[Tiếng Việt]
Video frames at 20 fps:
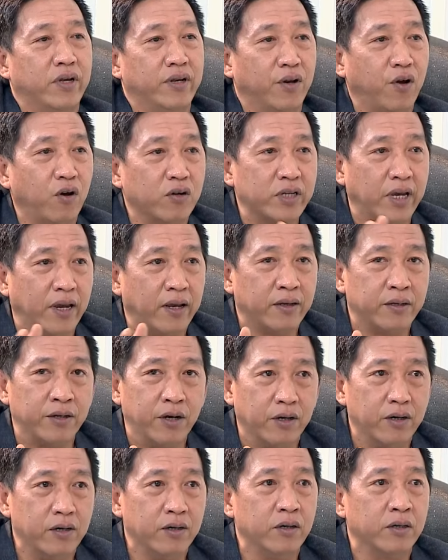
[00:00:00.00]
thì nó sẽ
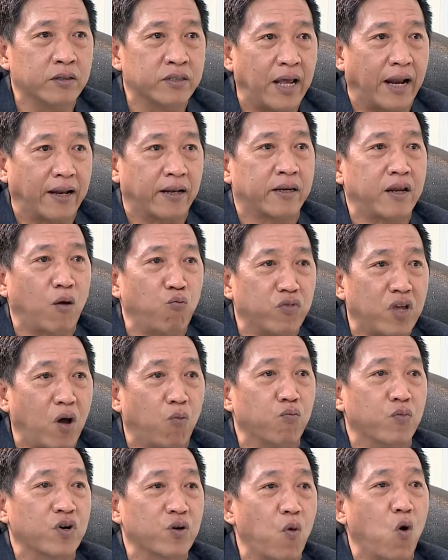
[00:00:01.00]
giữ sạch trong
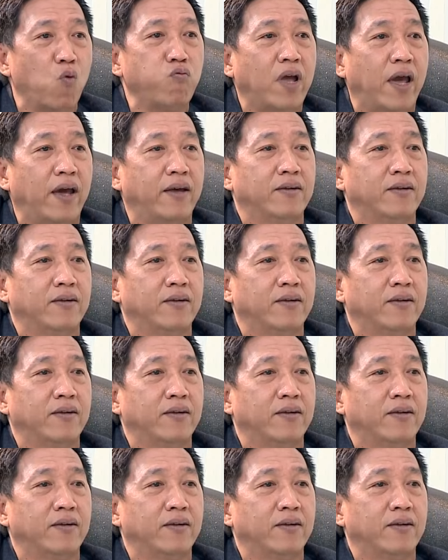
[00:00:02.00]
vòng 14 ngày